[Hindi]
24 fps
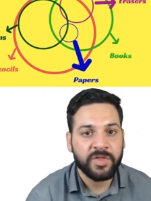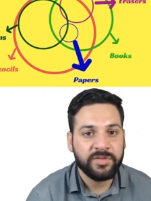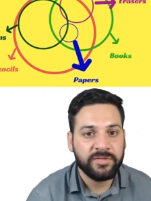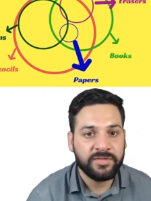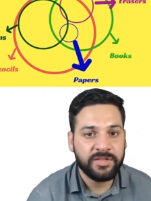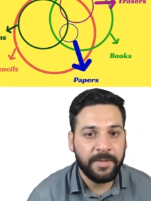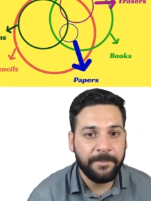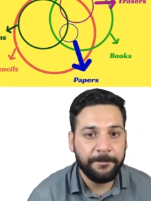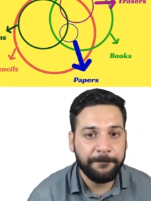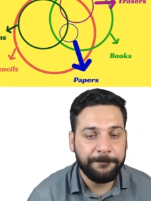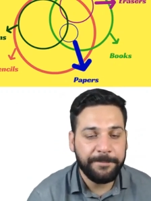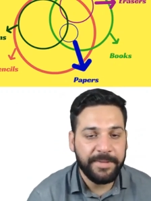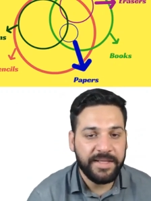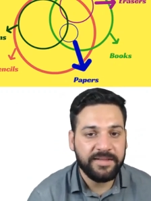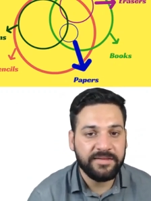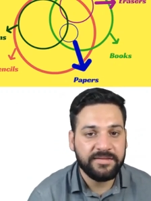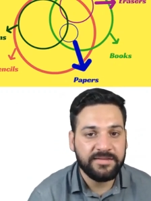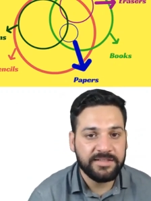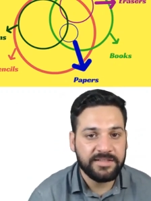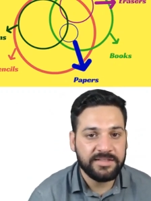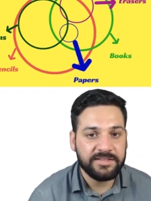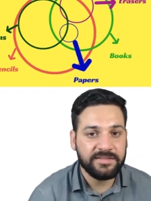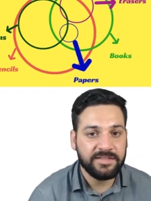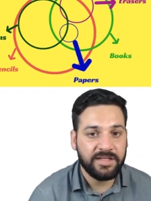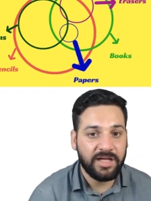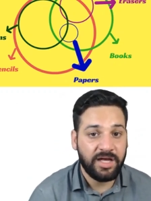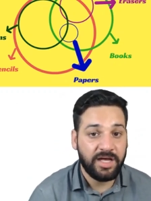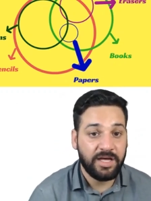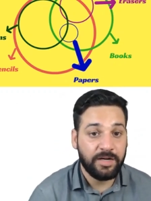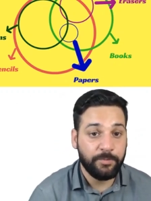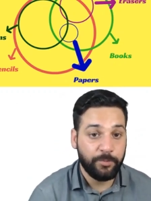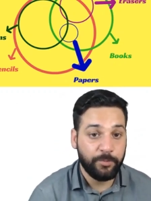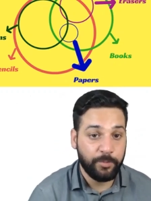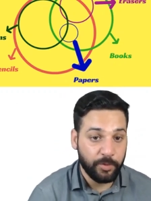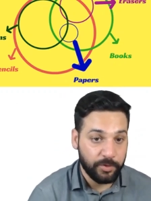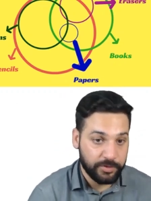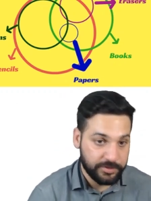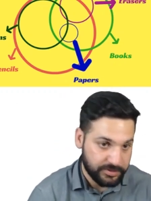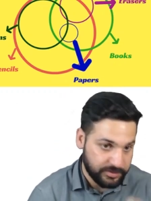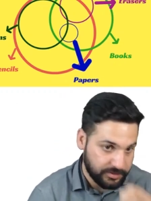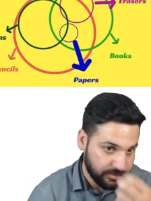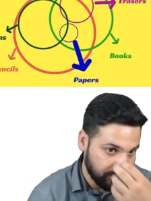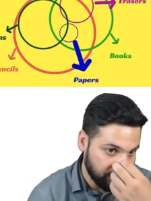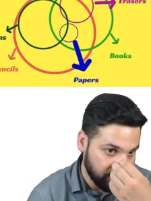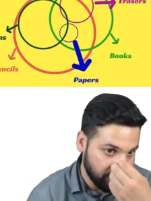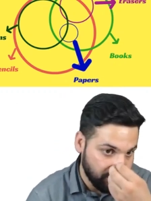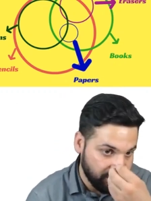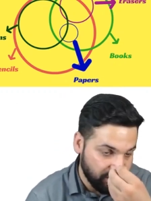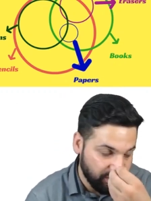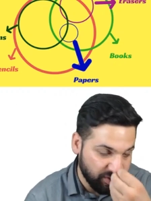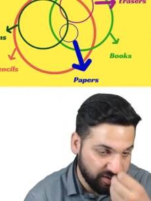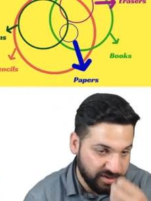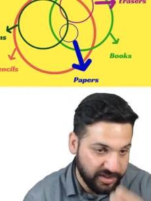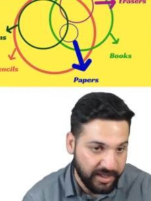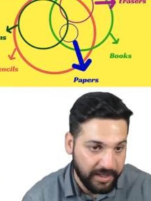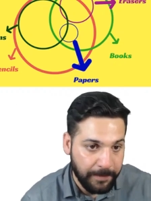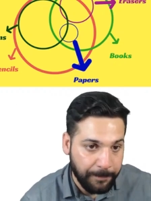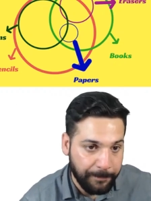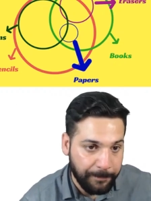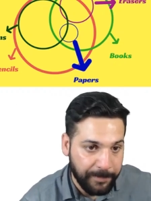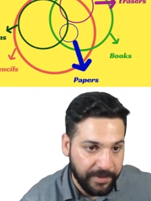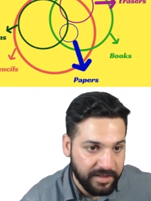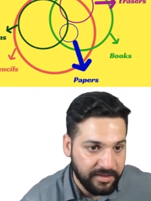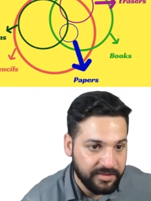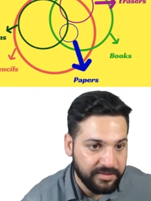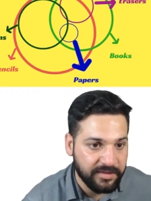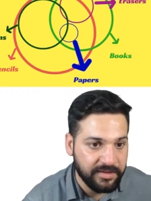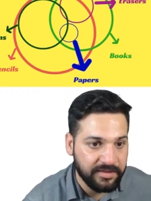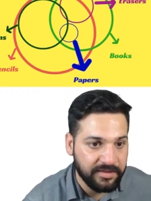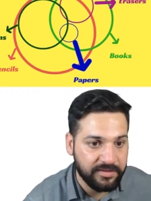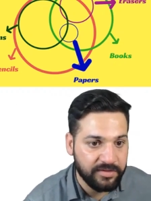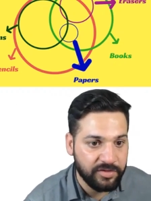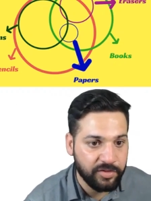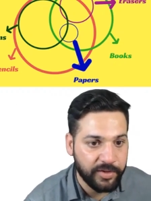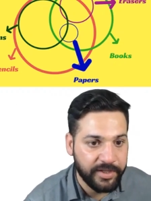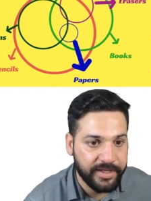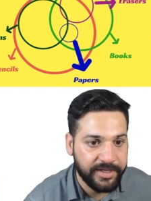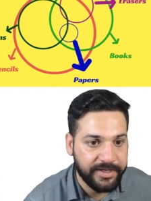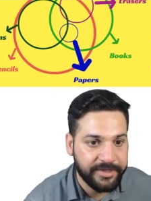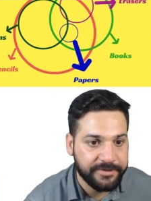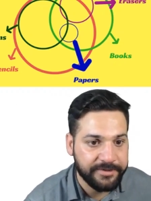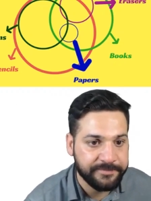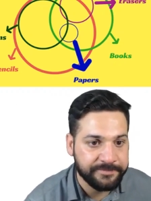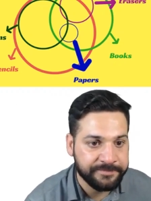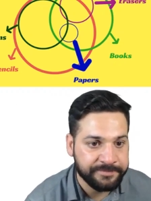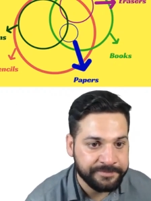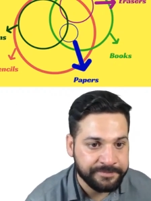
सम पेंसिल्स आर बुक्स कुछ एक पेंसिल्स जो हैं